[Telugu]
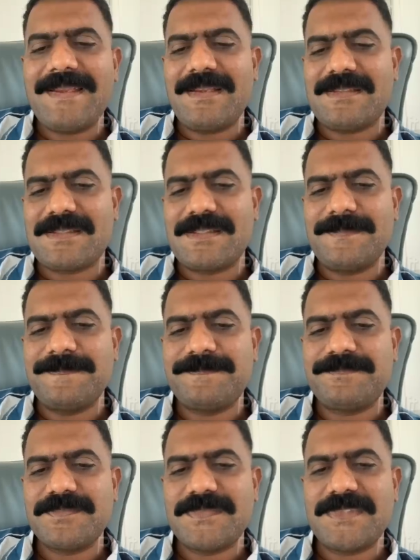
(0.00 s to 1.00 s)
ఎస్కి
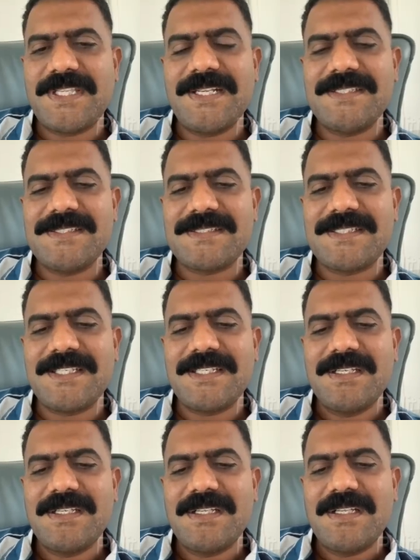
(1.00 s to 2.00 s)
తెలియజేస్తే
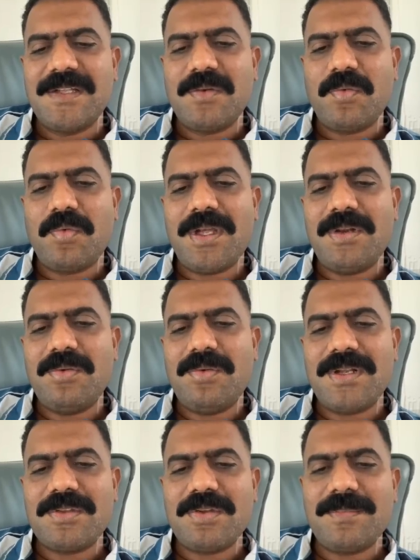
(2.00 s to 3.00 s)
వాళ్ళు
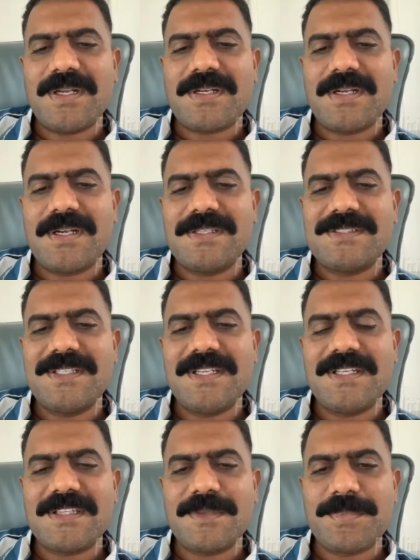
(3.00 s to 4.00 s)
వాళ్ళతో మాట్లాడేసి
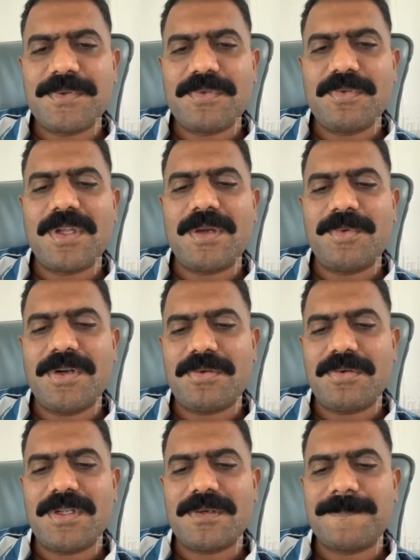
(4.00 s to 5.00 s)
వెనక్కి తెప్పిస్తున్నాము
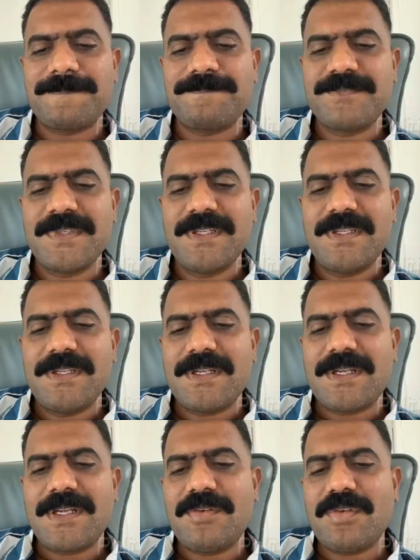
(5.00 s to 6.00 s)
అంటున్నారు
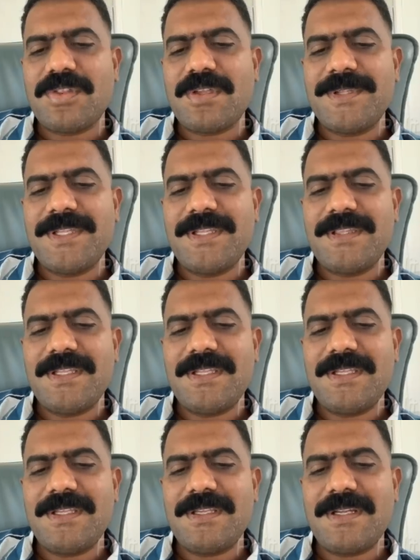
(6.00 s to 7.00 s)
కానీ కొంతమంది అయితే
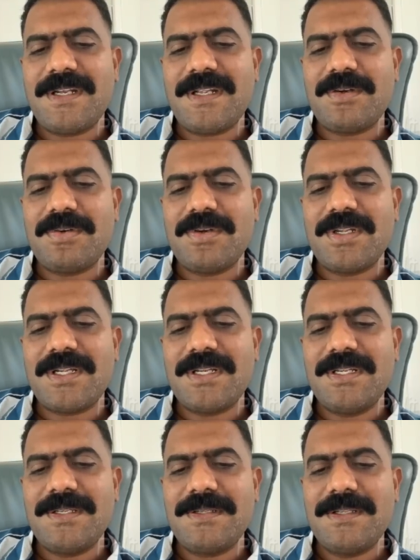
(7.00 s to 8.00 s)
అలా అంటున్నారు కానీ
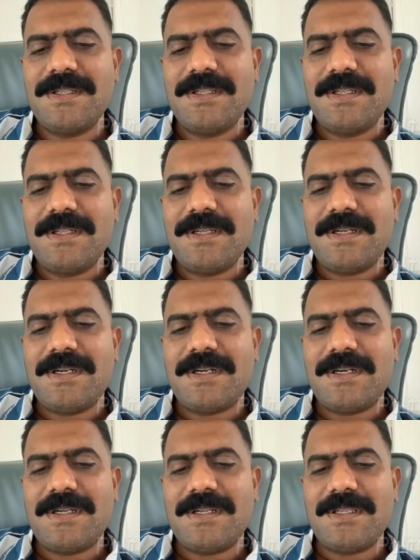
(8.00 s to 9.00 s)

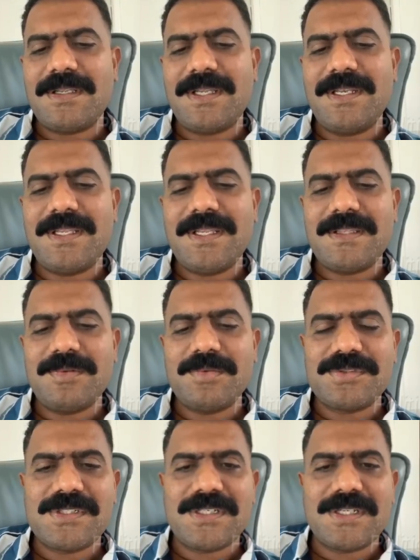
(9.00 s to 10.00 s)
ఇంకా వెనక్కి అయితే
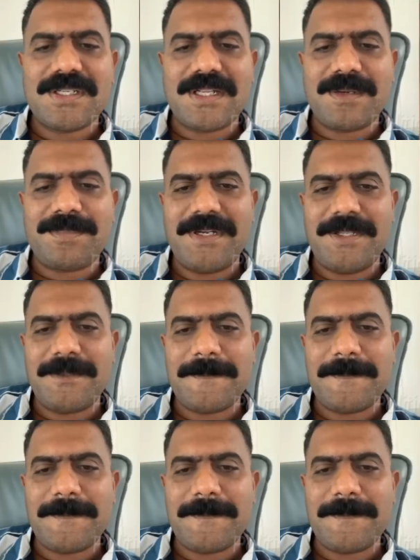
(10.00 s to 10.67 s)
వచ్చినట్టే కనపడలేదు